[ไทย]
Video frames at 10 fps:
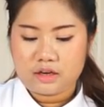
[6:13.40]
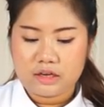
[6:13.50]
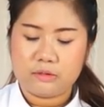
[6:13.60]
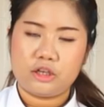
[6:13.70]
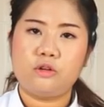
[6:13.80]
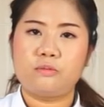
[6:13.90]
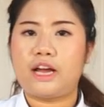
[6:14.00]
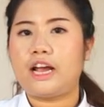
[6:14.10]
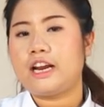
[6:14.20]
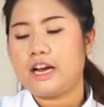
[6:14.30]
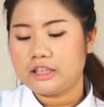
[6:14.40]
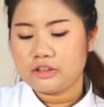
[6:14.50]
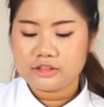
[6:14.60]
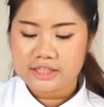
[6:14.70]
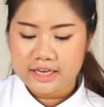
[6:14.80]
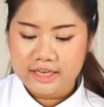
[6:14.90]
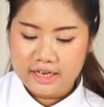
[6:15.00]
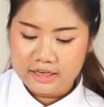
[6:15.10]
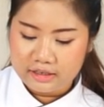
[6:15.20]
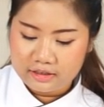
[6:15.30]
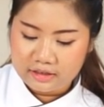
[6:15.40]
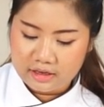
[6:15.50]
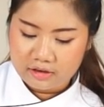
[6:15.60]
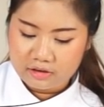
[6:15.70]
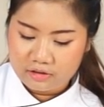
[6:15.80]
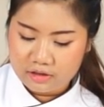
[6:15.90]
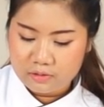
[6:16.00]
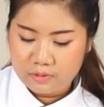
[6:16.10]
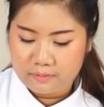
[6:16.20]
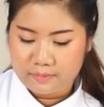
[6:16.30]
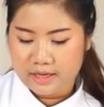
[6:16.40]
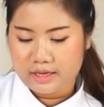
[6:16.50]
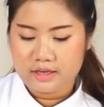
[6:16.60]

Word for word: ทำขนมไทยนะคะต้องใจเย็นนิดนึงนะคะค่อยๆกวนไป